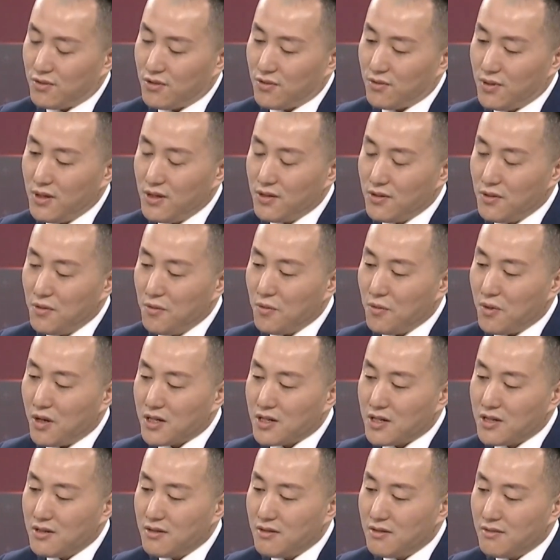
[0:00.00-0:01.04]
所以说，我
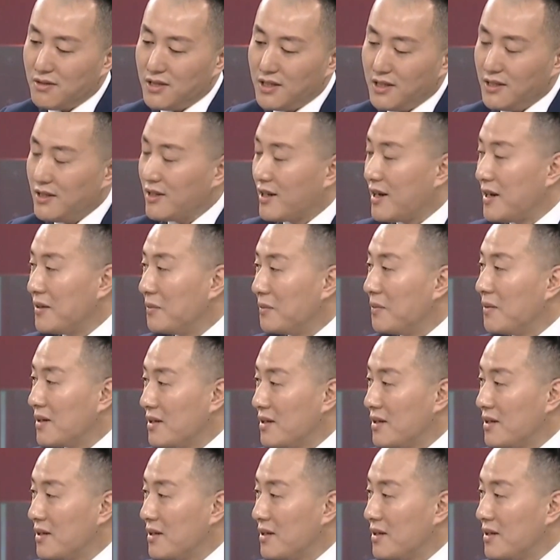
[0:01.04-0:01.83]
是积极看多。